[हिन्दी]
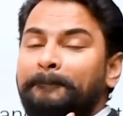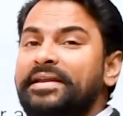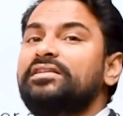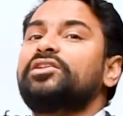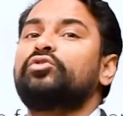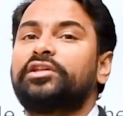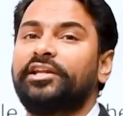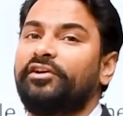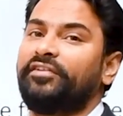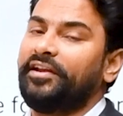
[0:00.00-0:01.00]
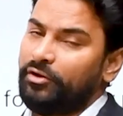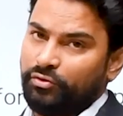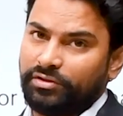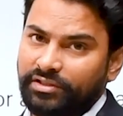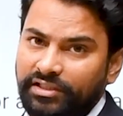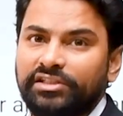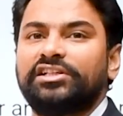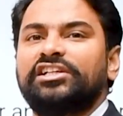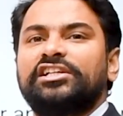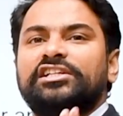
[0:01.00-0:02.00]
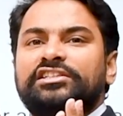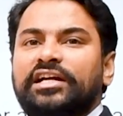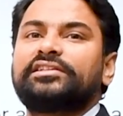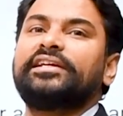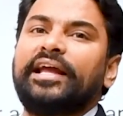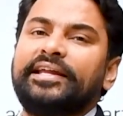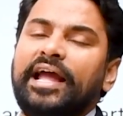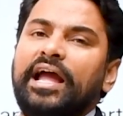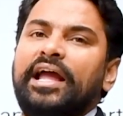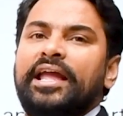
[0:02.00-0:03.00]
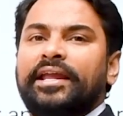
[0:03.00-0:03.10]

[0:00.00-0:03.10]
बी से उसकी रिकवरी नहीं हो सकती शर्त यही है